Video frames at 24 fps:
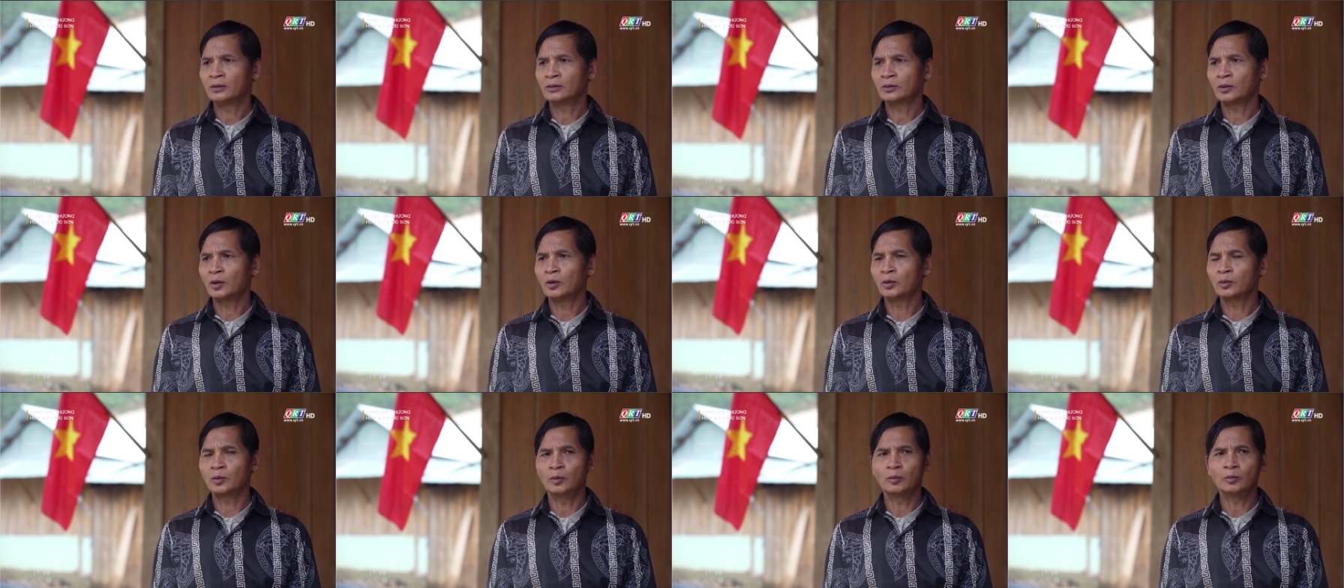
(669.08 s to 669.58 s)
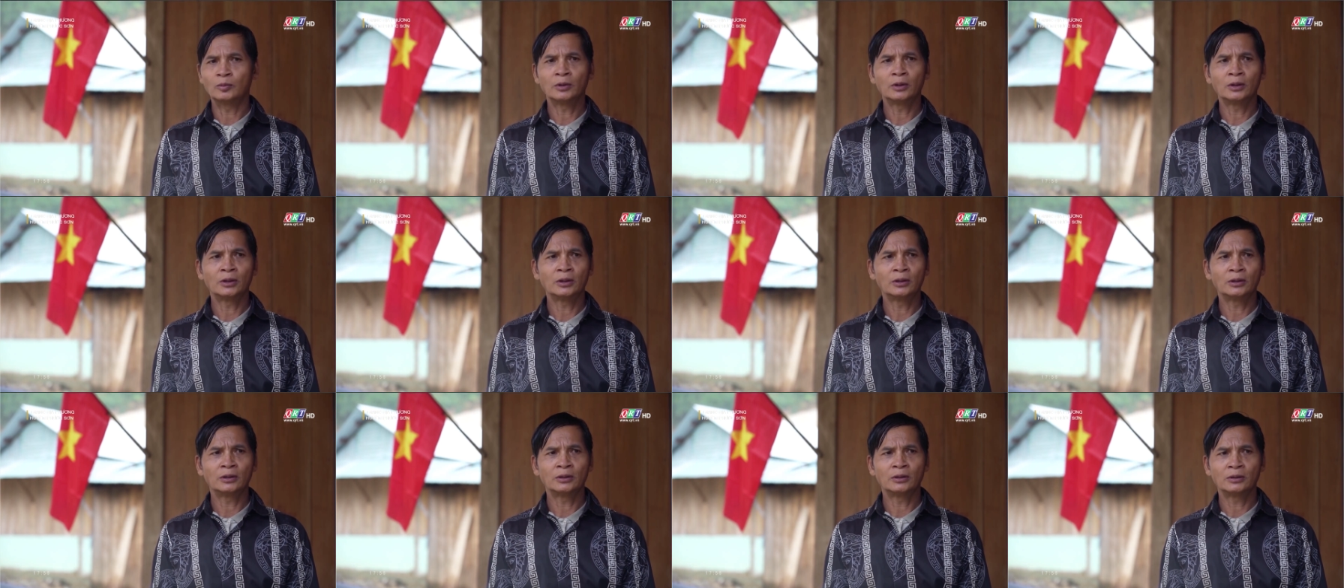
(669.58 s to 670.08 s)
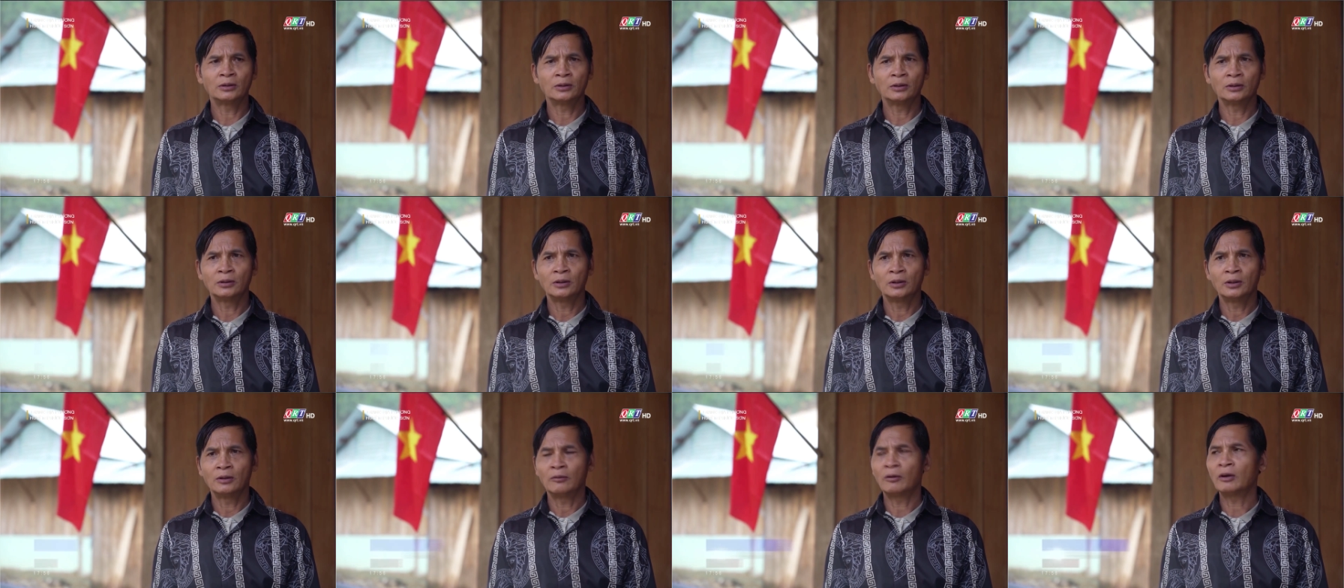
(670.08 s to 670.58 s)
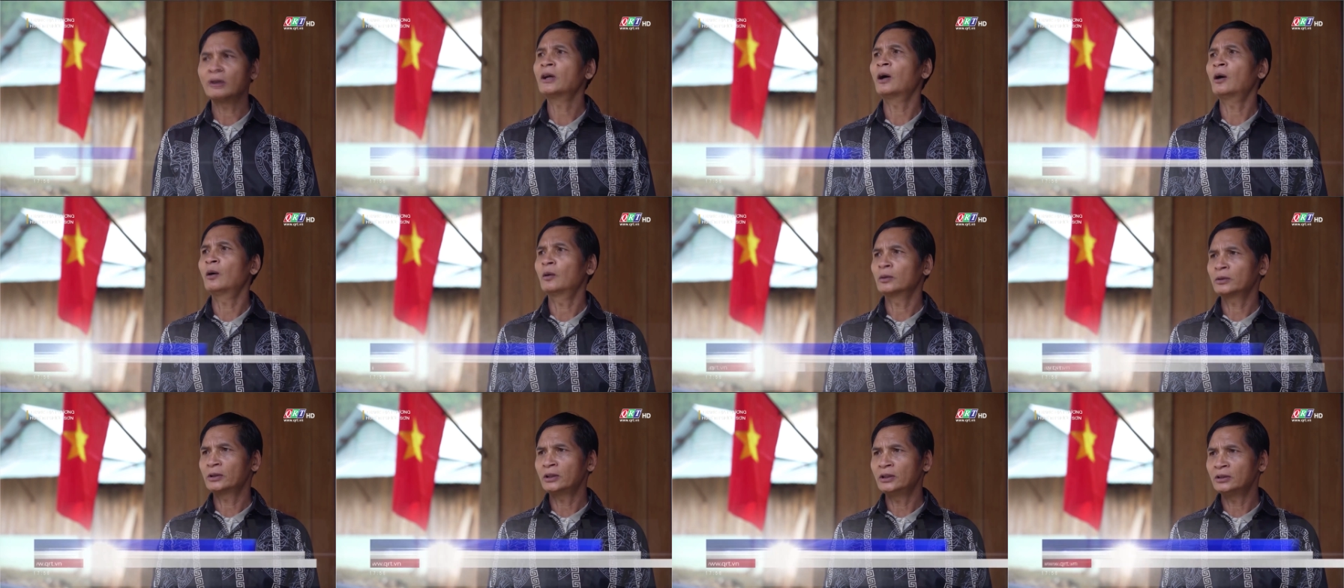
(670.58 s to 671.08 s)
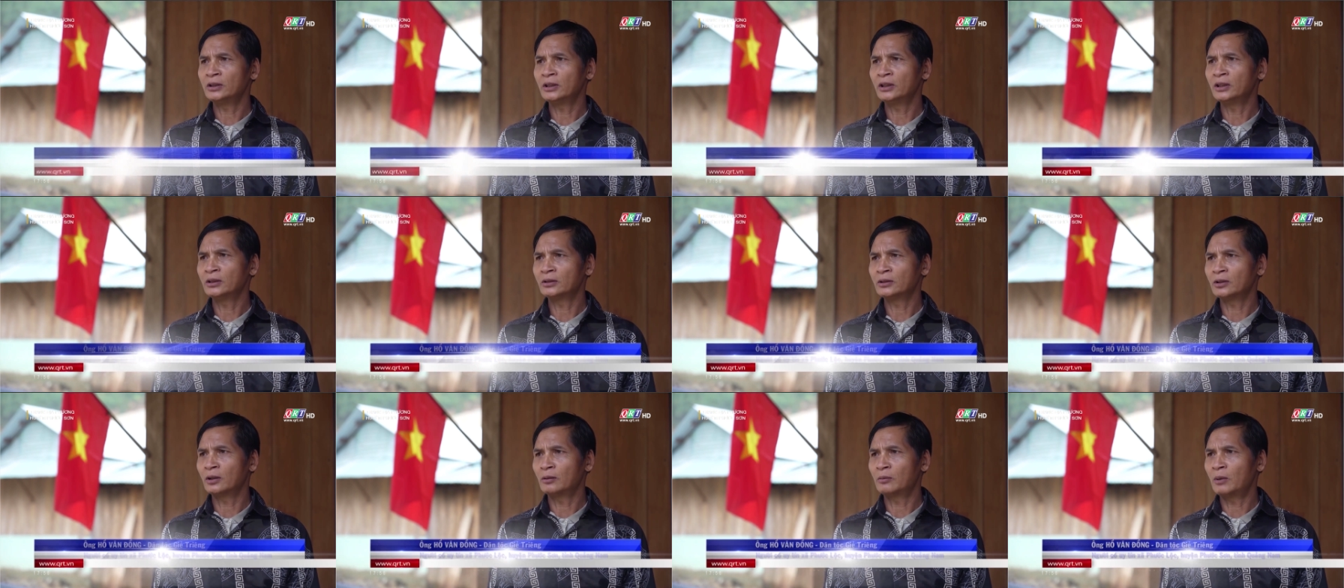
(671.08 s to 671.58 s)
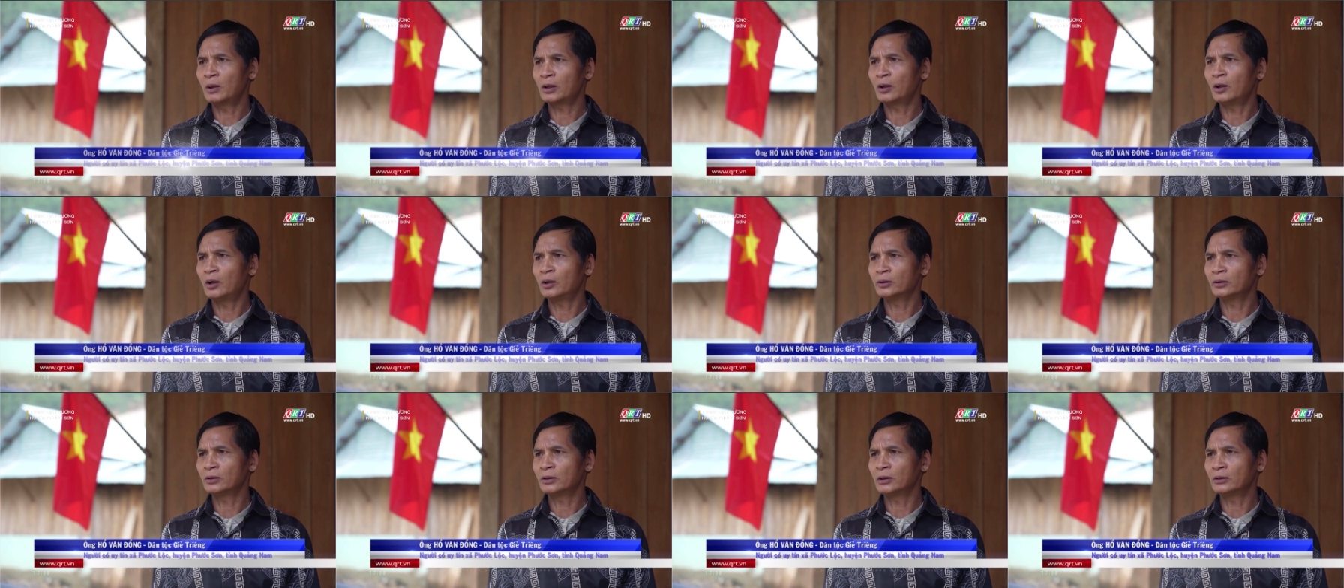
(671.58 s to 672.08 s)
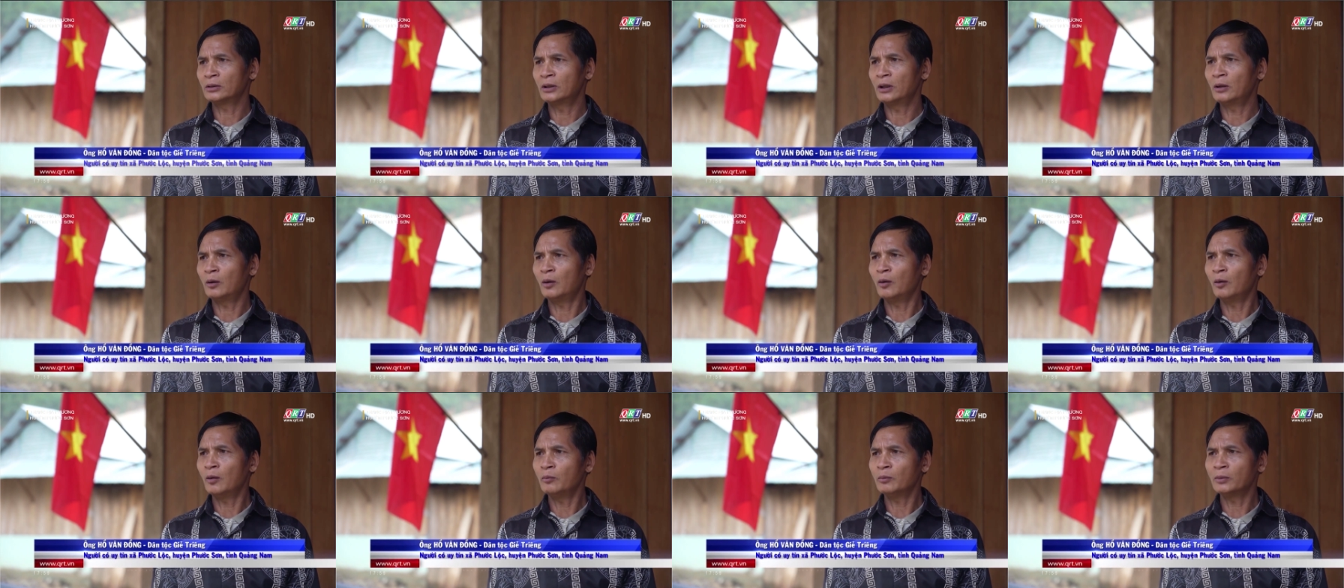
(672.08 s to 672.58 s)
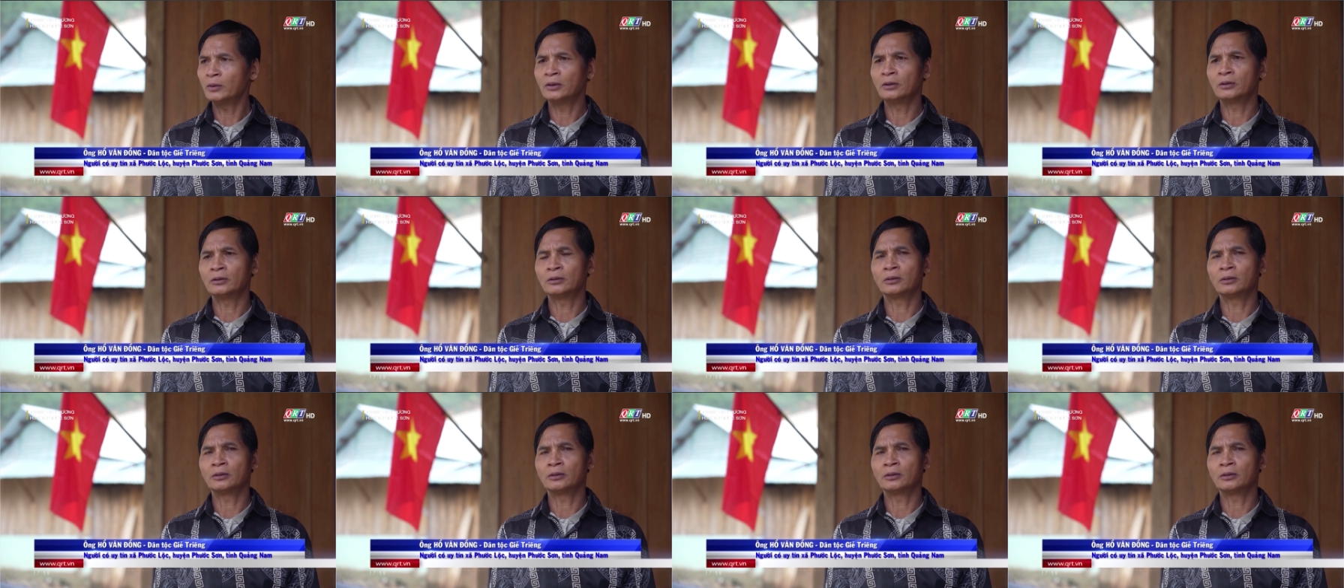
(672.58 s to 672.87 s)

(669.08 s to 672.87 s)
Tôi cũng vận động tuyên truyền cho bà con thì đỡ ốm